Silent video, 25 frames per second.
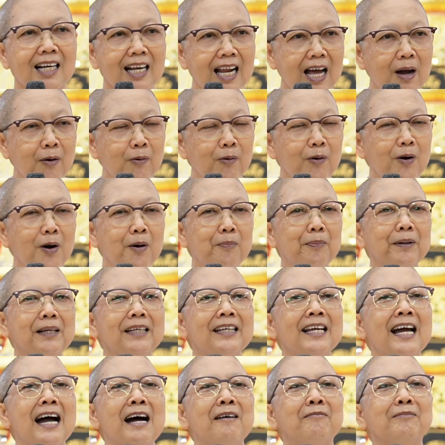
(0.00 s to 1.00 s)
เราก็พ
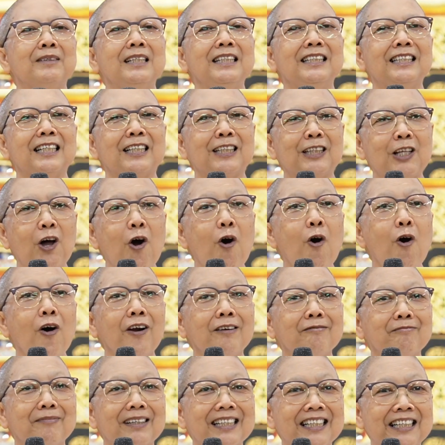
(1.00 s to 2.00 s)
ยายามที่จะต้อ
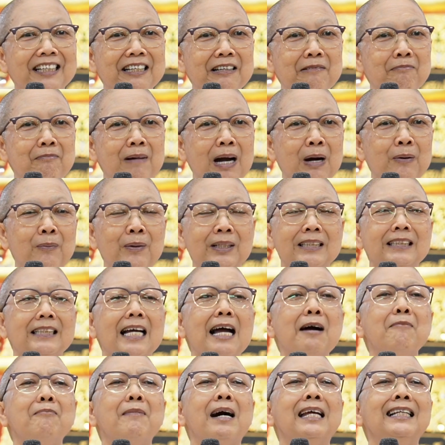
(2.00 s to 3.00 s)
นมันขึ้นมาว่า
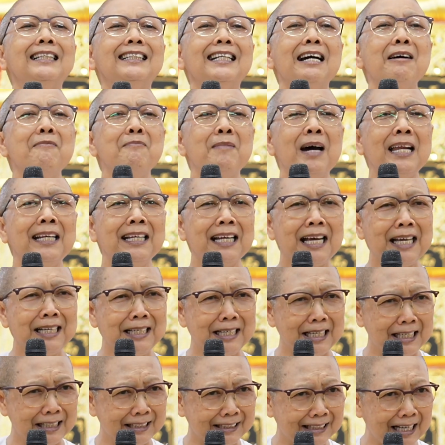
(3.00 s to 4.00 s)
ช่างมันอ
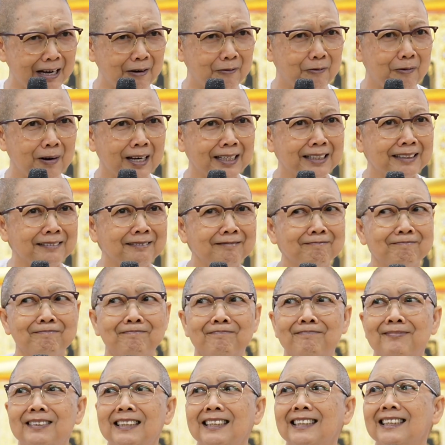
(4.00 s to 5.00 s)
ดีตช่างวัน
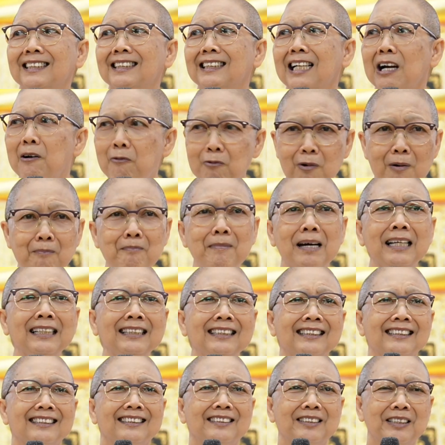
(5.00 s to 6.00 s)
ช่างหัวมัน
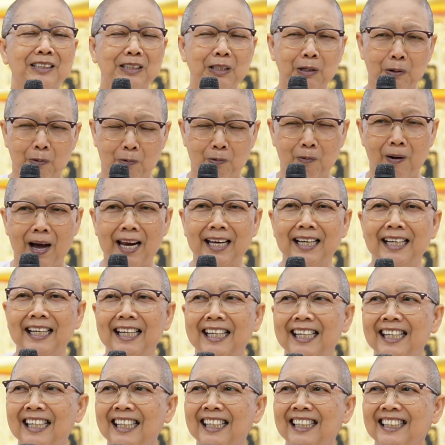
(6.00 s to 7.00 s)
วัน
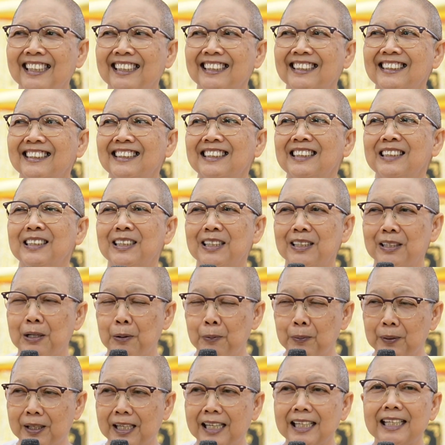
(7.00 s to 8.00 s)
นี้
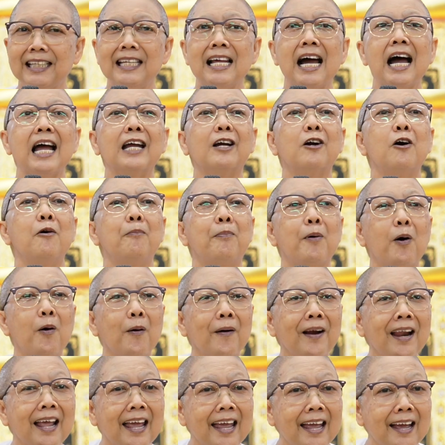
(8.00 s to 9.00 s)
เราคิดได้ก็พอ
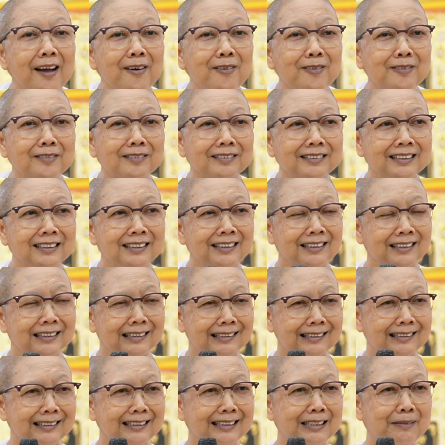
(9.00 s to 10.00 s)
แล้ว
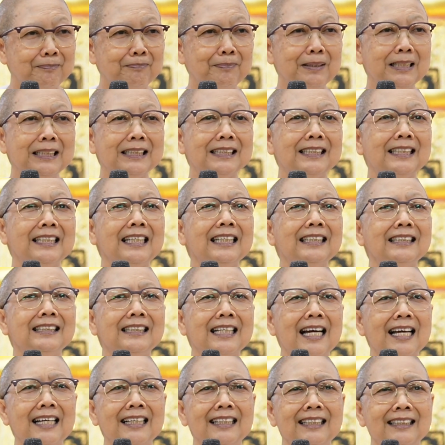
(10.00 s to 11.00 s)
อย่าไปเสีย
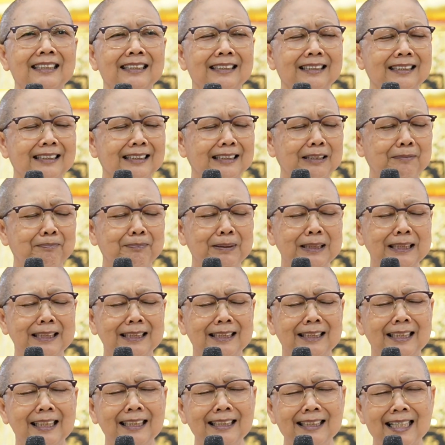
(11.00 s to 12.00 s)
ใจอย่าไป
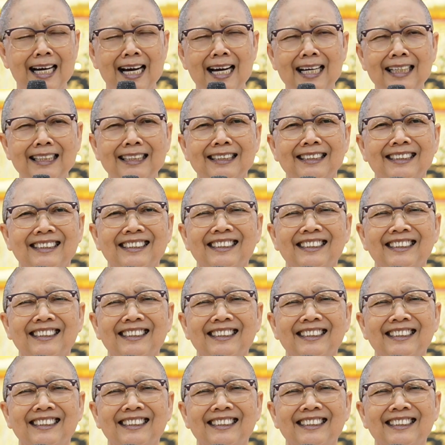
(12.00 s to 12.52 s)
เสียดาย